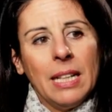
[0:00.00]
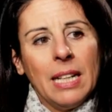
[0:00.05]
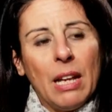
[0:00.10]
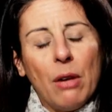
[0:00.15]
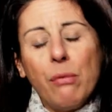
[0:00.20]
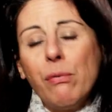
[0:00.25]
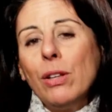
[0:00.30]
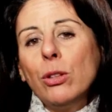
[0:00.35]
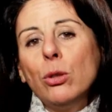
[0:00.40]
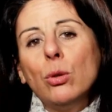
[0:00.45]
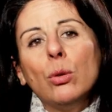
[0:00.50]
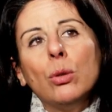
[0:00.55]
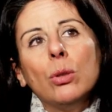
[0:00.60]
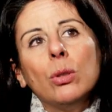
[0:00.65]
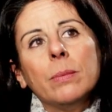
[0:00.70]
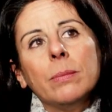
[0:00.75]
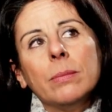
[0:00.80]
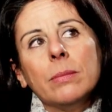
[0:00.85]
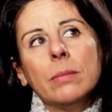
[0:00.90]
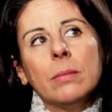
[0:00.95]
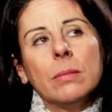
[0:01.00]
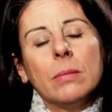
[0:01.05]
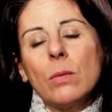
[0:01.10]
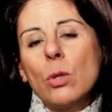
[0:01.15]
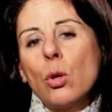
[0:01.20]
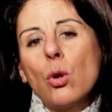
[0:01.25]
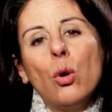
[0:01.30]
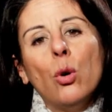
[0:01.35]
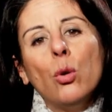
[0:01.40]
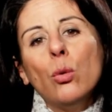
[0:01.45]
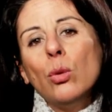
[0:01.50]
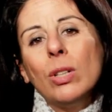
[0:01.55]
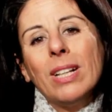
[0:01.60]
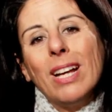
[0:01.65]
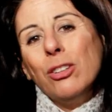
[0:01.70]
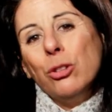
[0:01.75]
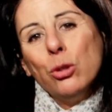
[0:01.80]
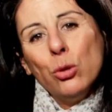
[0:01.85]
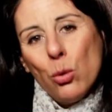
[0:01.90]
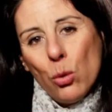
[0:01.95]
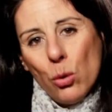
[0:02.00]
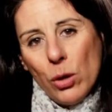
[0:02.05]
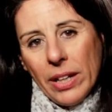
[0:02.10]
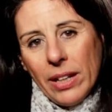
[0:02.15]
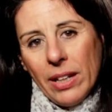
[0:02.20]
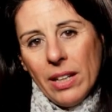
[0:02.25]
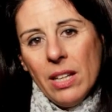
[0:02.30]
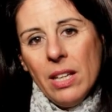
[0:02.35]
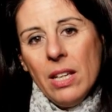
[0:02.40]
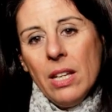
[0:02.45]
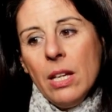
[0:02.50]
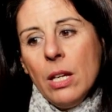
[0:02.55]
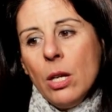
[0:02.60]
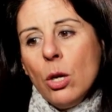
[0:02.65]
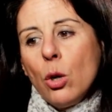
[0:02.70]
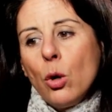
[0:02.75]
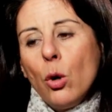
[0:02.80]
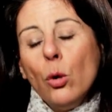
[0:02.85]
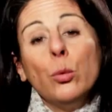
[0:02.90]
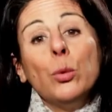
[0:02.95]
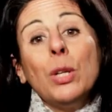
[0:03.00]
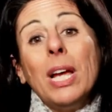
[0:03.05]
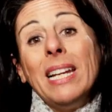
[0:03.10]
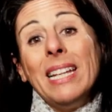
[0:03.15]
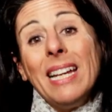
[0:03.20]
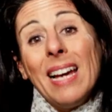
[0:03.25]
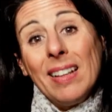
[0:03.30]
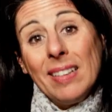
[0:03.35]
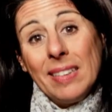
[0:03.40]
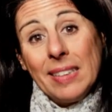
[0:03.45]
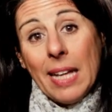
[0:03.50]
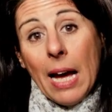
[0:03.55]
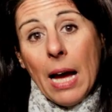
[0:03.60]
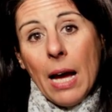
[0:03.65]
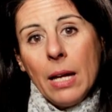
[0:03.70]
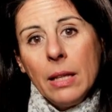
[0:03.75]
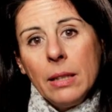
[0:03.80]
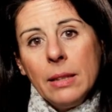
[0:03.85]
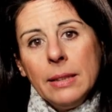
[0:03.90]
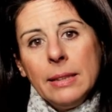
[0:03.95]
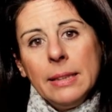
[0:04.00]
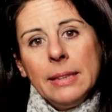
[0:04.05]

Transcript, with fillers: l'ha fatto con un candore, con una lealtà